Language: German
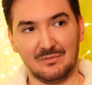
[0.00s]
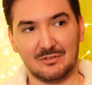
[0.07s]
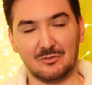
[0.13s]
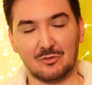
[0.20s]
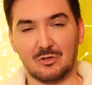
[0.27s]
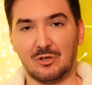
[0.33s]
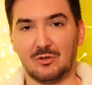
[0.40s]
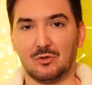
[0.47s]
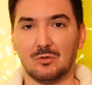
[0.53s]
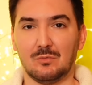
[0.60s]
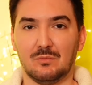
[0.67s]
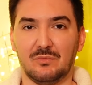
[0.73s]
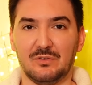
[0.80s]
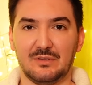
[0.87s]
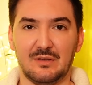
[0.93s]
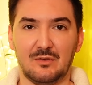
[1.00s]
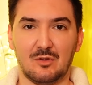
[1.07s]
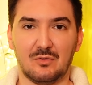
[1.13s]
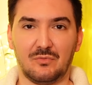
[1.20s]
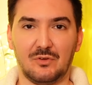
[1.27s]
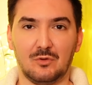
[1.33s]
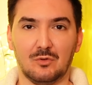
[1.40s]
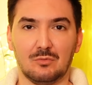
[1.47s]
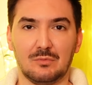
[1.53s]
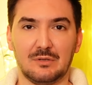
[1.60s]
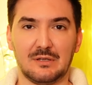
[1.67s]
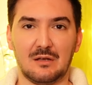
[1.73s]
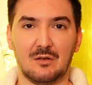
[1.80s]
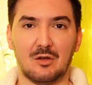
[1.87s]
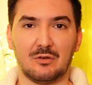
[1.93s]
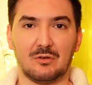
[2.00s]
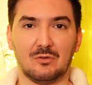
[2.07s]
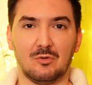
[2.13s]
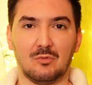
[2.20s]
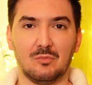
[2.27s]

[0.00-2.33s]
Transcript: wir sind doch nicht dumm, wir sehen doch, wie du mit den Leuten